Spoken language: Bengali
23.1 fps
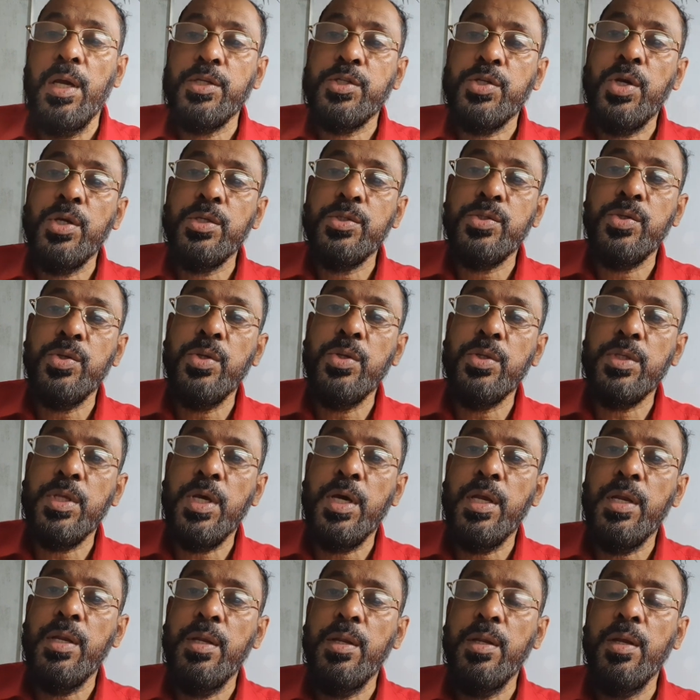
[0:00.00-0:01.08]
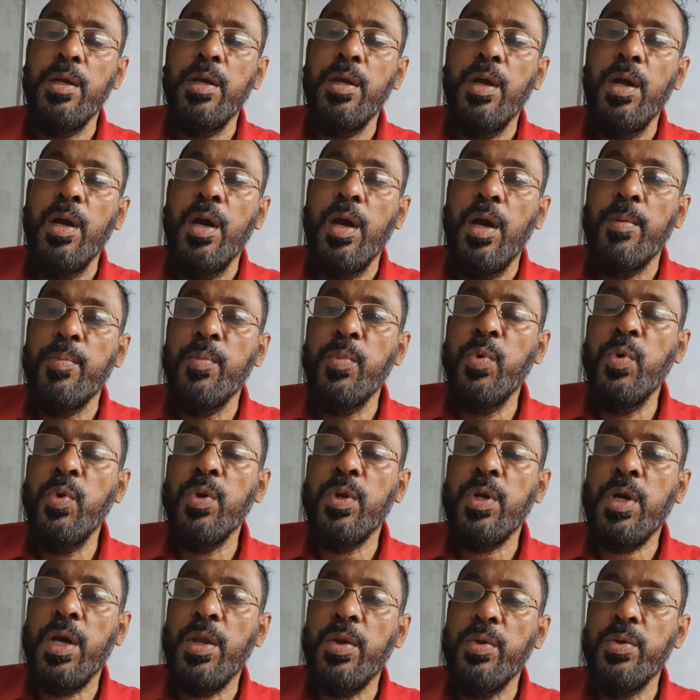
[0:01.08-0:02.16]
সচ্ছলতার মূল
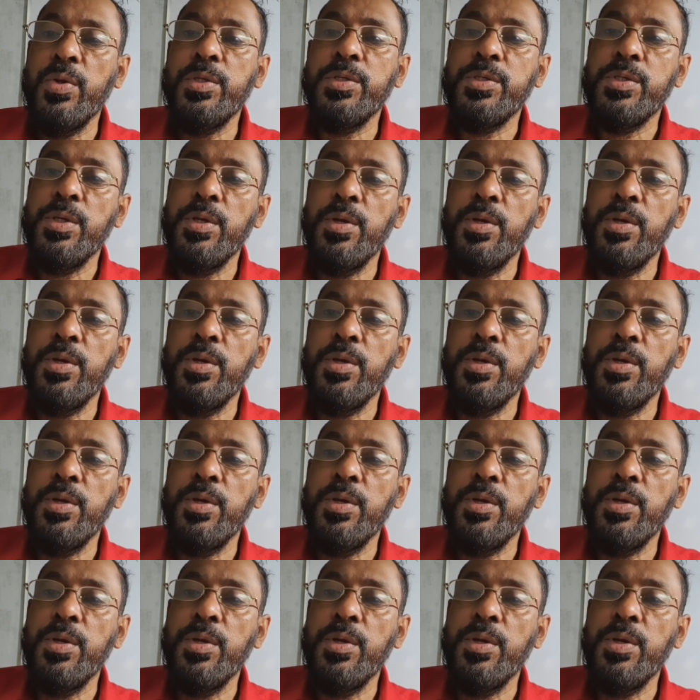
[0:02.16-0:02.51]
কারণই